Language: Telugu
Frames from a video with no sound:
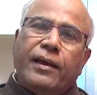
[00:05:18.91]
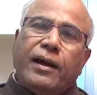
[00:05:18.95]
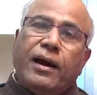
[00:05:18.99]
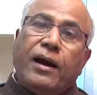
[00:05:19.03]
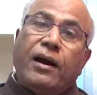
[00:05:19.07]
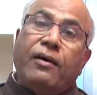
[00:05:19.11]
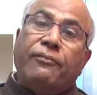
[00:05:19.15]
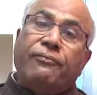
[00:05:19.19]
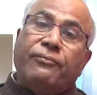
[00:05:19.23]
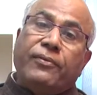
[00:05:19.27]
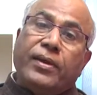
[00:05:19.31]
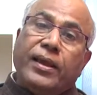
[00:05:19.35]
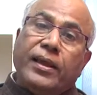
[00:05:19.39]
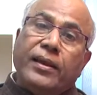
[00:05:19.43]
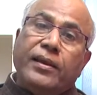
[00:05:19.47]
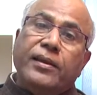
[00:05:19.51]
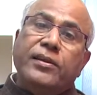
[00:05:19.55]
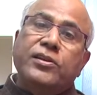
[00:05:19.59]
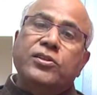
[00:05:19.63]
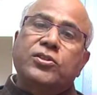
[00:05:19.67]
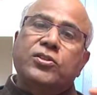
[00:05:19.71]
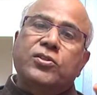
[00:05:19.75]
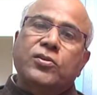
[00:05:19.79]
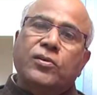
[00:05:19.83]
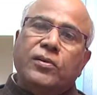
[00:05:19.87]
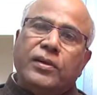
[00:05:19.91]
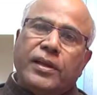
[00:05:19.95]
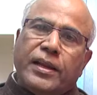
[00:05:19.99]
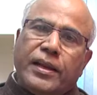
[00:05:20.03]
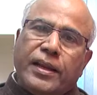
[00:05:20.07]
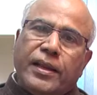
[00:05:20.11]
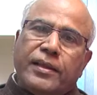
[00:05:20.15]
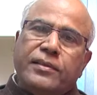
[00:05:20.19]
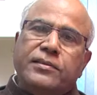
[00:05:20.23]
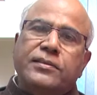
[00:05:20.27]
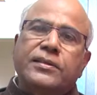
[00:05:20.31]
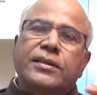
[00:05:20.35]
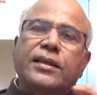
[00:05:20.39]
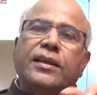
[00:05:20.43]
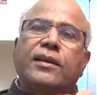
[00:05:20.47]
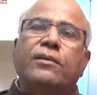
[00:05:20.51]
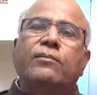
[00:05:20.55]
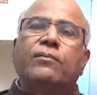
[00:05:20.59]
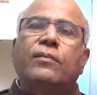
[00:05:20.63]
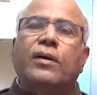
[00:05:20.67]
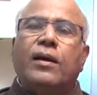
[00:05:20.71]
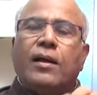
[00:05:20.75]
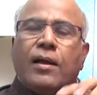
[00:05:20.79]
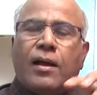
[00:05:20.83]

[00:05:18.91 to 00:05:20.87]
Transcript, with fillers: హాఫ్కిన్ ఇన్స్టిట్యూట్ అనే సీరం